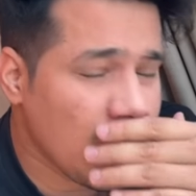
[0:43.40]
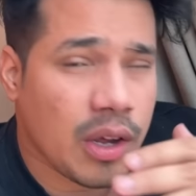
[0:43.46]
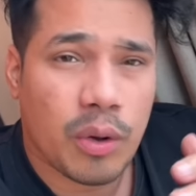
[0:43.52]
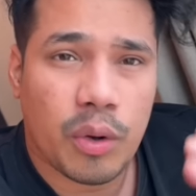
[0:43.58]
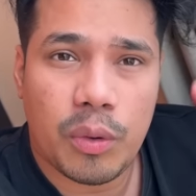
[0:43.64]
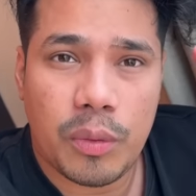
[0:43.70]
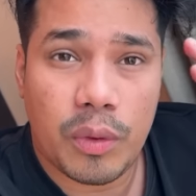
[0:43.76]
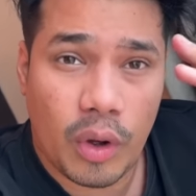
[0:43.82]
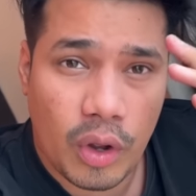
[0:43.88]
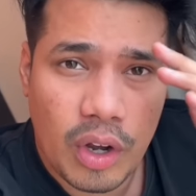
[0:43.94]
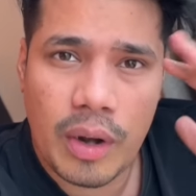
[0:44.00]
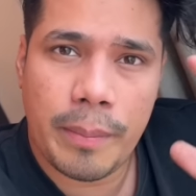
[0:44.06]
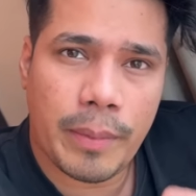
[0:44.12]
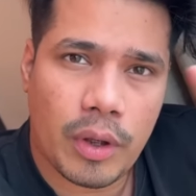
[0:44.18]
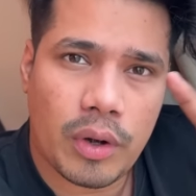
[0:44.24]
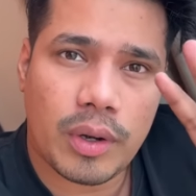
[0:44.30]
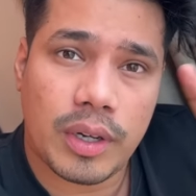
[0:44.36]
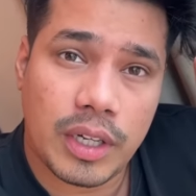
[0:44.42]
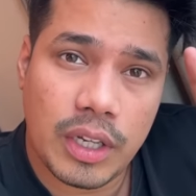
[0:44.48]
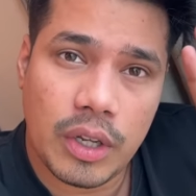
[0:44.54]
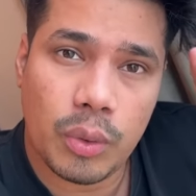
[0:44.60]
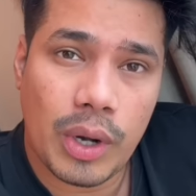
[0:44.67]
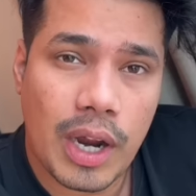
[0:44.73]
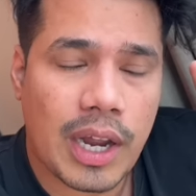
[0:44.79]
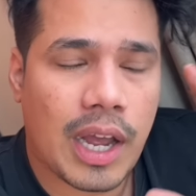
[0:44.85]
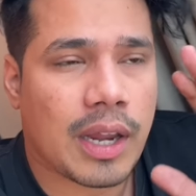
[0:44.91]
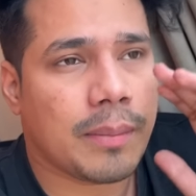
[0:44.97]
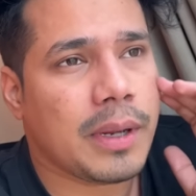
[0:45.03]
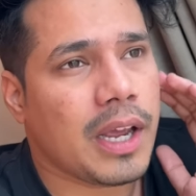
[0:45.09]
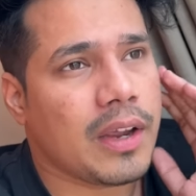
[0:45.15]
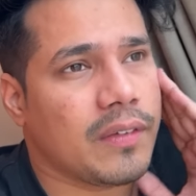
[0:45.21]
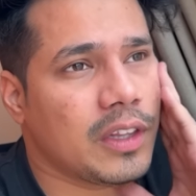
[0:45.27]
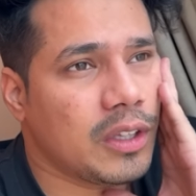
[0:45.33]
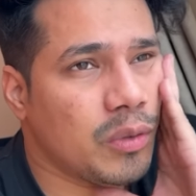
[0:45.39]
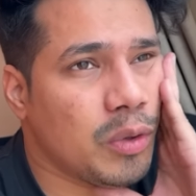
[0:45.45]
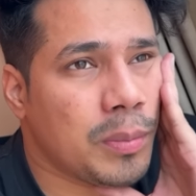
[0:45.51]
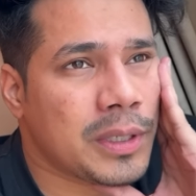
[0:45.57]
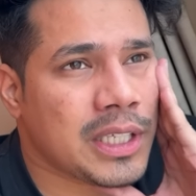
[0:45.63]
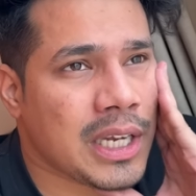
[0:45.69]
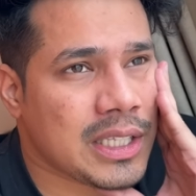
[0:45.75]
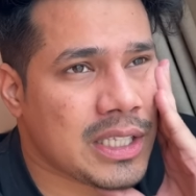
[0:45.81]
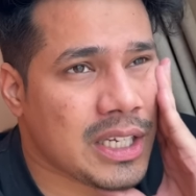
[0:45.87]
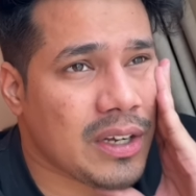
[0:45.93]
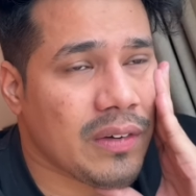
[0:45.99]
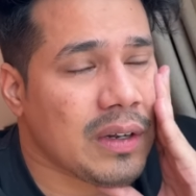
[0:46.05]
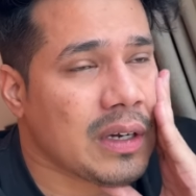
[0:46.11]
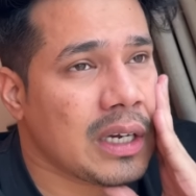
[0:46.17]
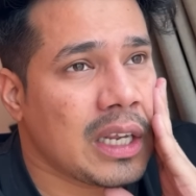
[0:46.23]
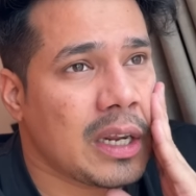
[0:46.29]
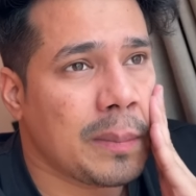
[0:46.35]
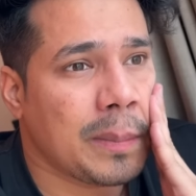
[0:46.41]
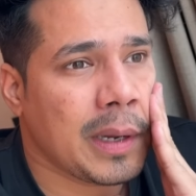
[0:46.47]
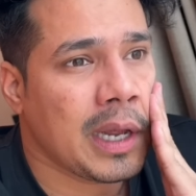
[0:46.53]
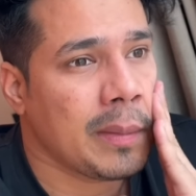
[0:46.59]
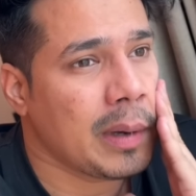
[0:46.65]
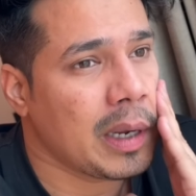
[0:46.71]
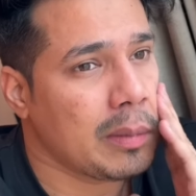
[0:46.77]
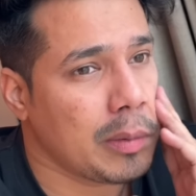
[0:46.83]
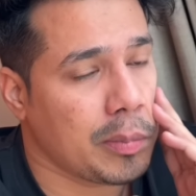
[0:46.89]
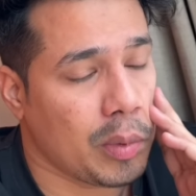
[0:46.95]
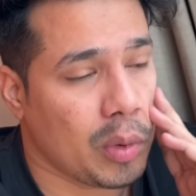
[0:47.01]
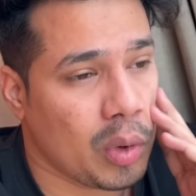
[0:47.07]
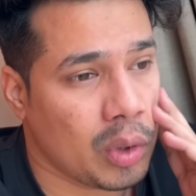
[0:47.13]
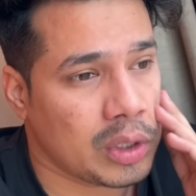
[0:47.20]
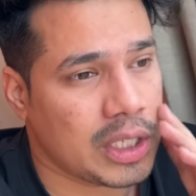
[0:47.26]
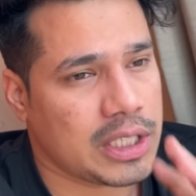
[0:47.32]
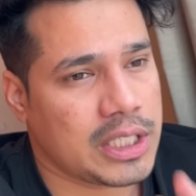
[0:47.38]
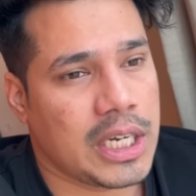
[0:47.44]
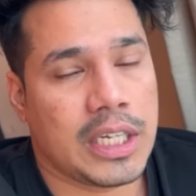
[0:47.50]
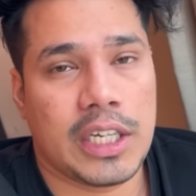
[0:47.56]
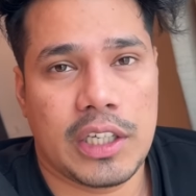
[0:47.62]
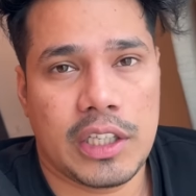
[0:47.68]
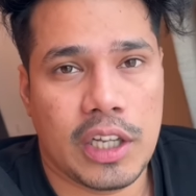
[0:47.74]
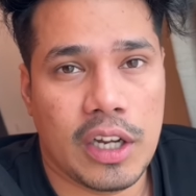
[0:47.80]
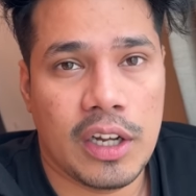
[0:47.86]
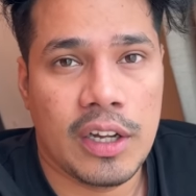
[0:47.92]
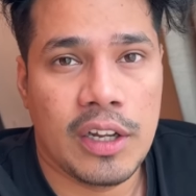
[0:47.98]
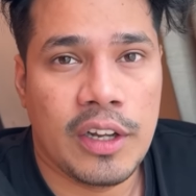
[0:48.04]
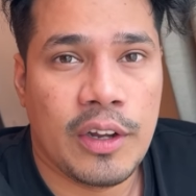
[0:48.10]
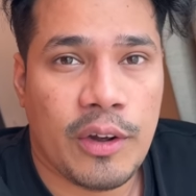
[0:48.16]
और लम्बोर्गनी हुराकान भी आई हुई थी वो मैं शायद से कवर नहीं कर पाया भाई मैं बहुत एक्साइटेड था